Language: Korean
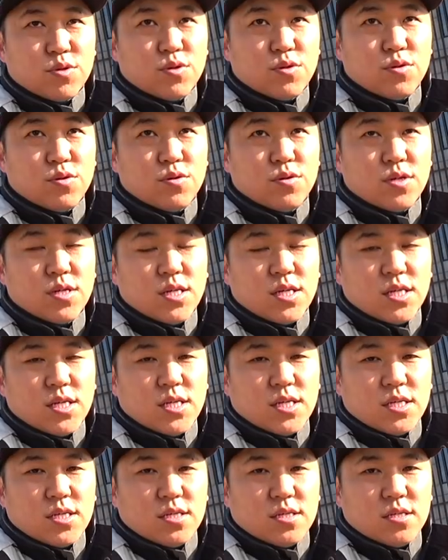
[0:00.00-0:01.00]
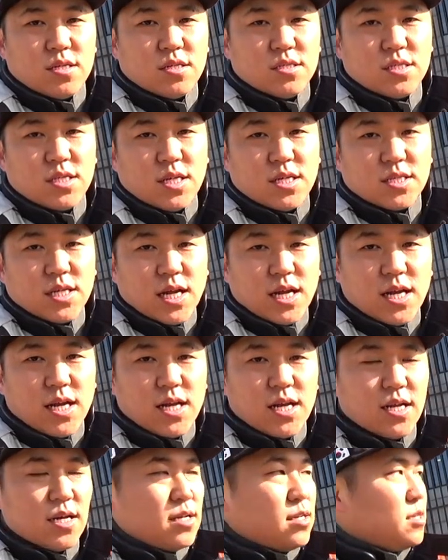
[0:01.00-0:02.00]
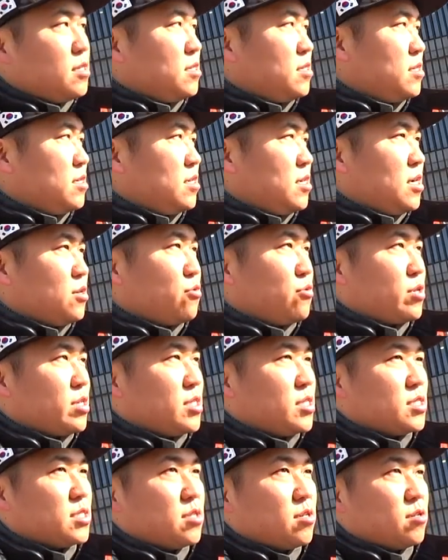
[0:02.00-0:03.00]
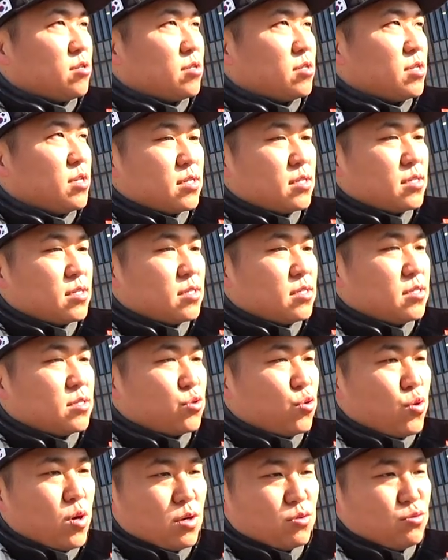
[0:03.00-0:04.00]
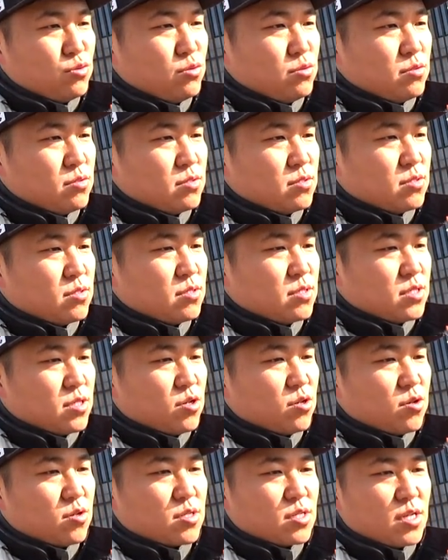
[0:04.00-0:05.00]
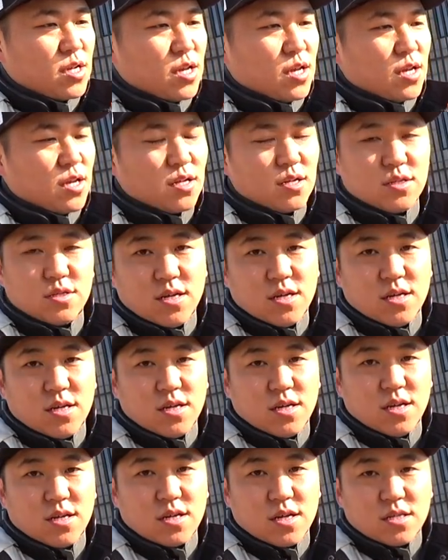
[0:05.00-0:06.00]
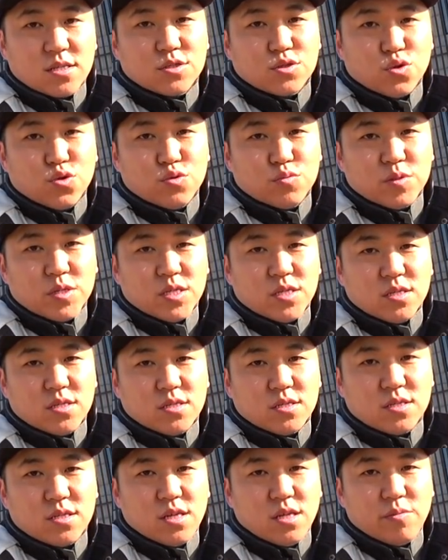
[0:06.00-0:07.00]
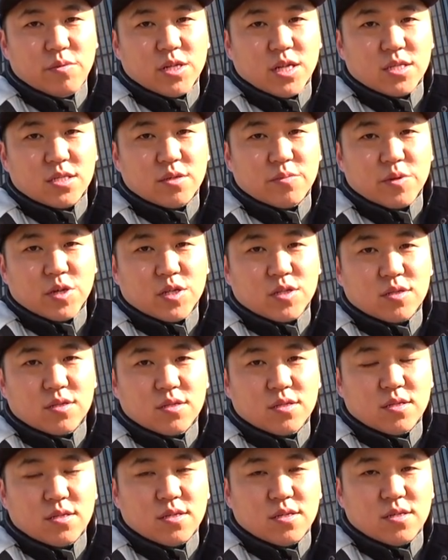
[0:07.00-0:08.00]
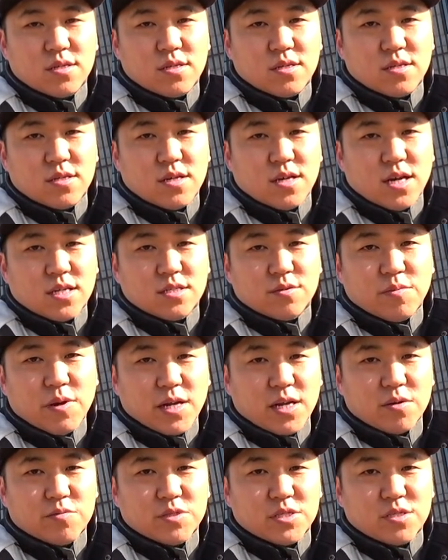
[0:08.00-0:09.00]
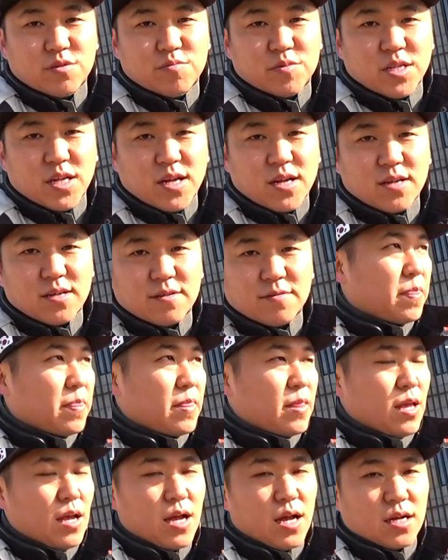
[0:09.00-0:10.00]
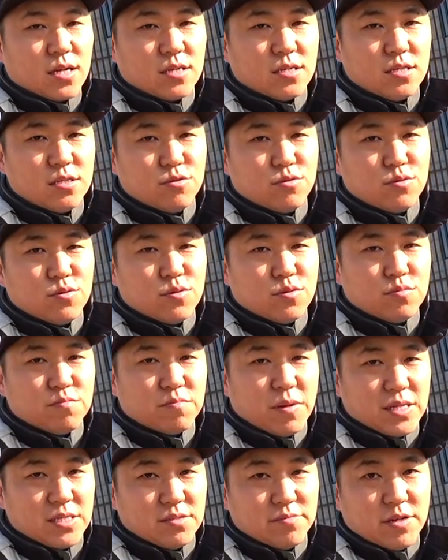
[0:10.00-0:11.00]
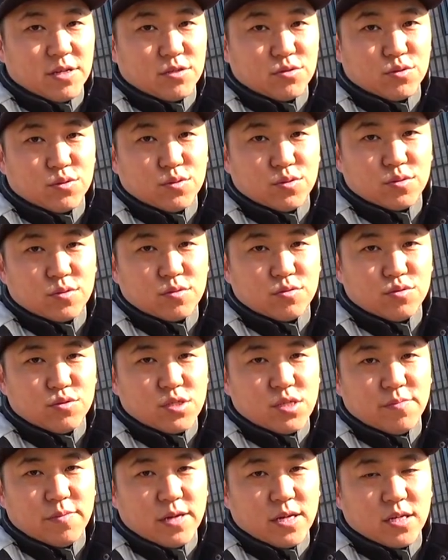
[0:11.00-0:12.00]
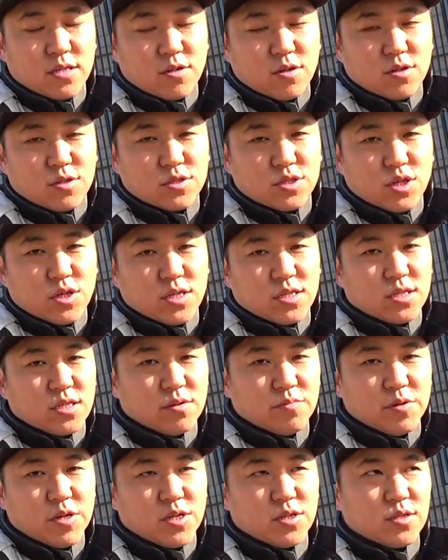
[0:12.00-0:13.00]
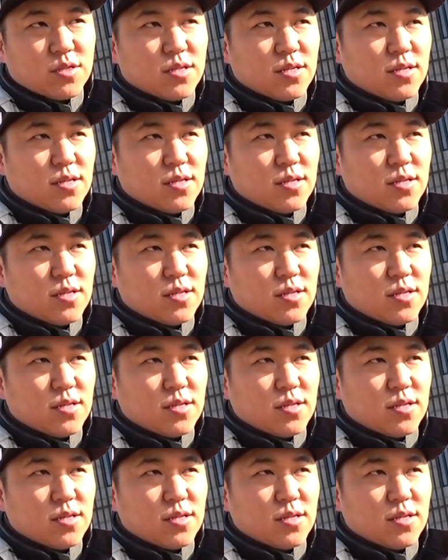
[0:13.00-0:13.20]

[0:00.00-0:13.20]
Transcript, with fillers: 뭐 현재 잘 하고 계신 그런 그 노하우 이런 것들에 한 가지 도움이 팁이 됐으면 하는 바람이 있습니다. 아 그리고 마지막으로 꿀팁 하나 더 전해드리면